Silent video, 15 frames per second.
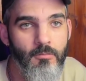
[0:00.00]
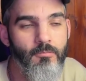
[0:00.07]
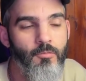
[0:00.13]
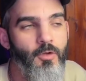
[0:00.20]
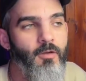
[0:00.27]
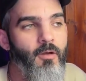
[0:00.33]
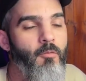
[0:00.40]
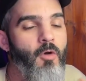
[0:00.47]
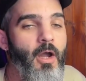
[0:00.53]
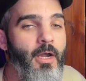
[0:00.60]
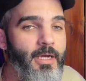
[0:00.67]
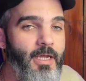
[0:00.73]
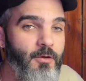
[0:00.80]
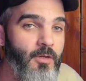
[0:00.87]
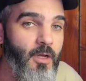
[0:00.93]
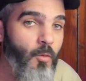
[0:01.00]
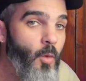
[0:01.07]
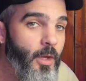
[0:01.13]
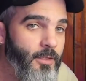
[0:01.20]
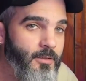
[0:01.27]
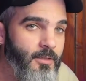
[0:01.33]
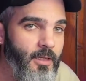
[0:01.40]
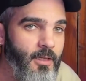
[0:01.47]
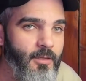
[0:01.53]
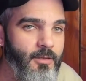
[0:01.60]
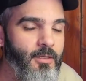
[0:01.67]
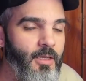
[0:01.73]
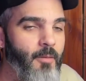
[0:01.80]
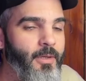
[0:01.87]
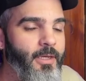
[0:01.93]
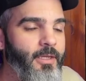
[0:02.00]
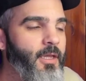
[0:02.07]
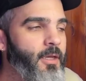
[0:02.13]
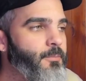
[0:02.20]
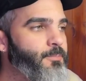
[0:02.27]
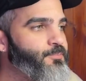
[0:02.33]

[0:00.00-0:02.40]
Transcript: porque pues, vamos a crear una cuenta de Apple ID